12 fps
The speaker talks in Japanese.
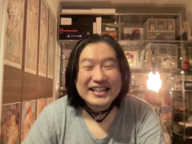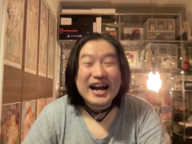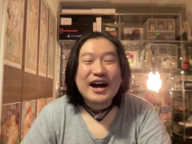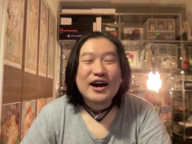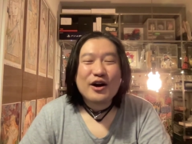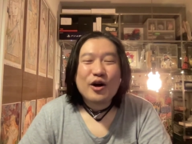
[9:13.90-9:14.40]
い
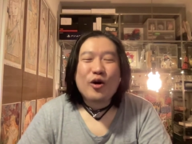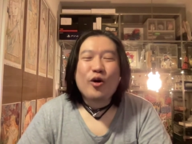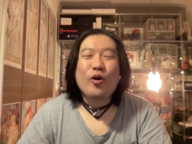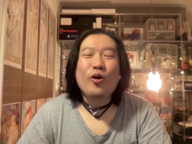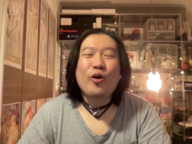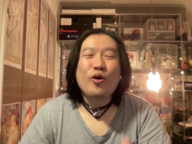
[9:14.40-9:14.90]
や
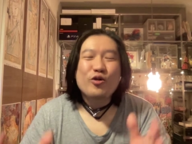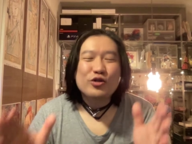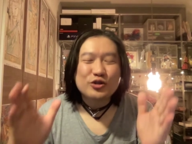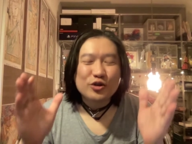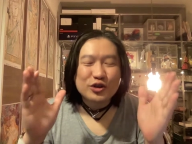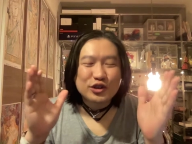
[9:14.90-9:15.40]
多
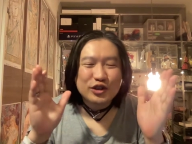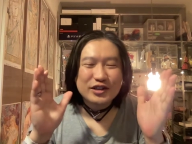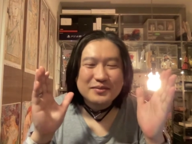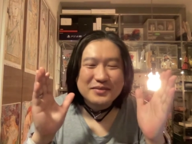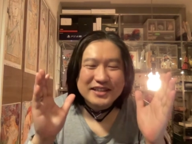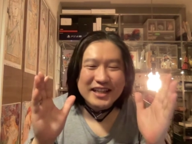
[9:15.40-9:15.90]
くの人
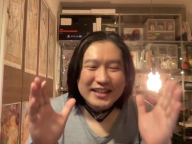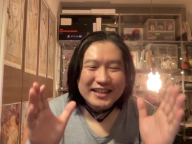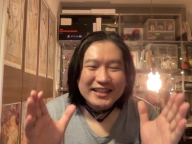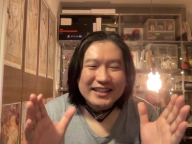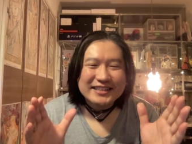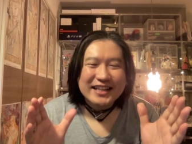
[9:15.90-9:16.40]
に見ていた
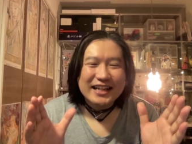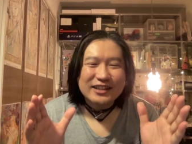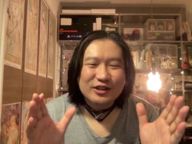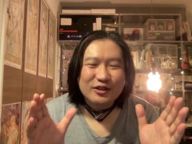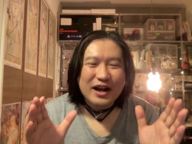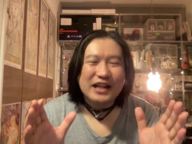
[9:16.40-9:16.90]
だきたいっ
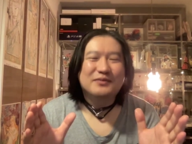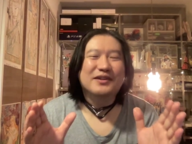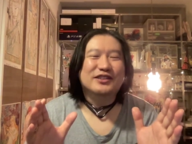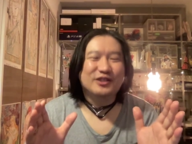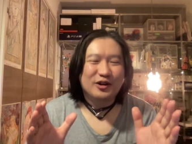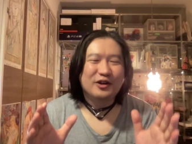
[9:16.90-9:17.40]
ていうのはありま
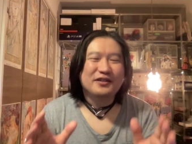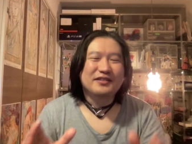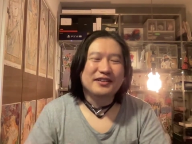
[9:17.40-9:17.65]
すよ